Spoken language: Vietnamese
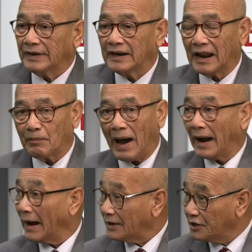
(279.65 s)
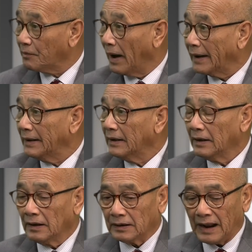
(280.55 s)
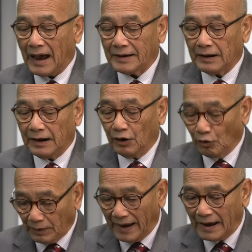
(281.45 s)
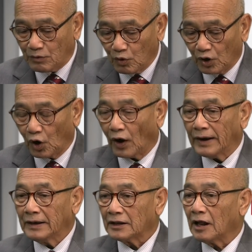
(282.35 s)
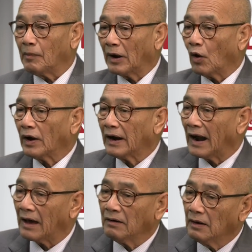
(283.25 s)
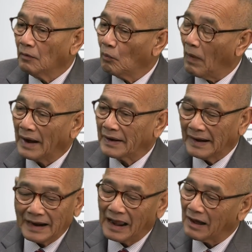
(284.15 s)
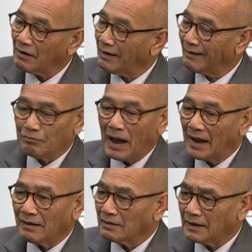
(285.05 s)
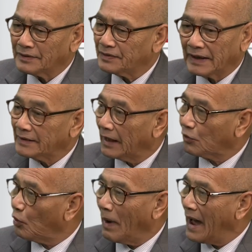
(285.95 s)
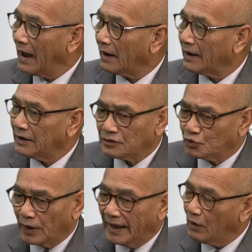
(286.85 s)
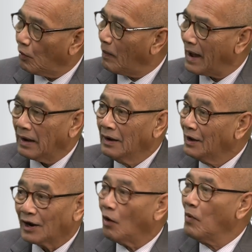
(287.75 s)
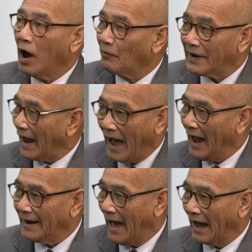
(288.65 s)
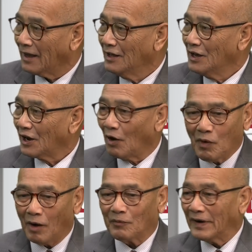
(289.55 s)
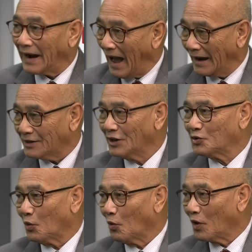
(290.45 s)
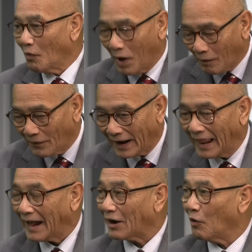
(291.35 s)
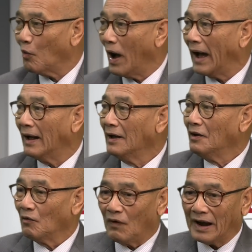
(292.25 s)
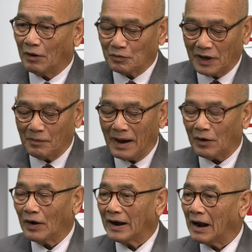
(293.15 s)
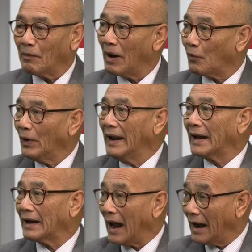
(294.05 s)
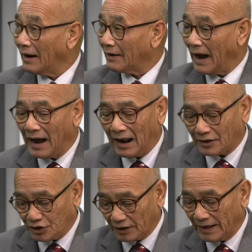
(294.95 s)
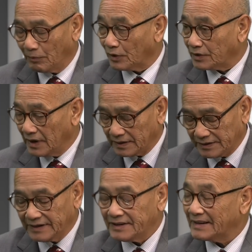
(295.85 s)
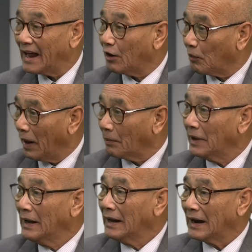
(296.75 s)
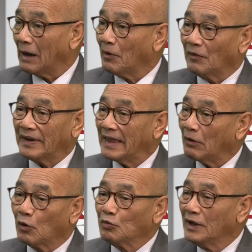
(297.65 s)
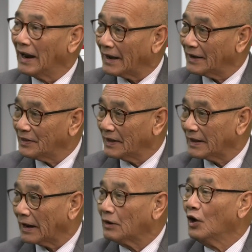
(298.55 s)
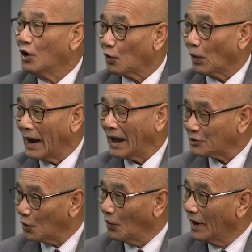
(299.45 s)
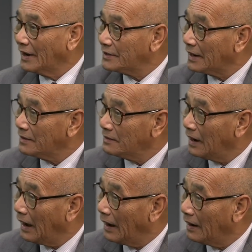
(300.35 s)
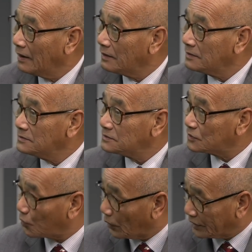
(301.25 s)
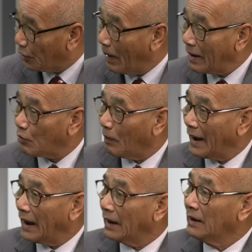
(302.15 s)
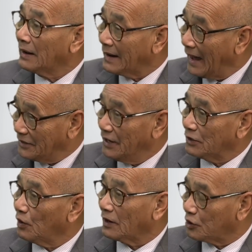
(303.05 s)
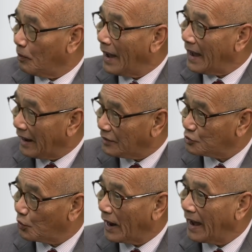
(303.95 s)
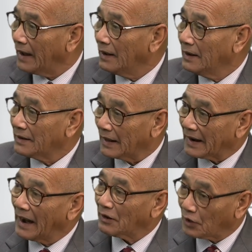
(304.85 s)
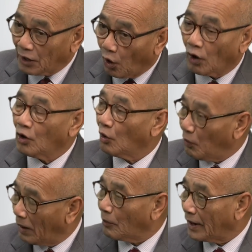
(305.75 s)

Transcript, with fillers: như là bà đã trình bày anh à, lúc nãy anh cũng có nói là bà nói rằng là bà thấy là bà cái tinh thần của bà cái suy nghĩ của bà không hợp với cả hai đảng không hợp với cả dân chủ không hợp với cả cộng hòa và đồng thời bà nói rằng là bà quyết định ra ra là trở thành một chính trị gia độc lập là bởi vì theo đúng như là cái tinh thần của đa số người dân uh, của tiểu bang của bà đại diện tức là tiểu bang Arizona thành ra cái đó nó cũng là một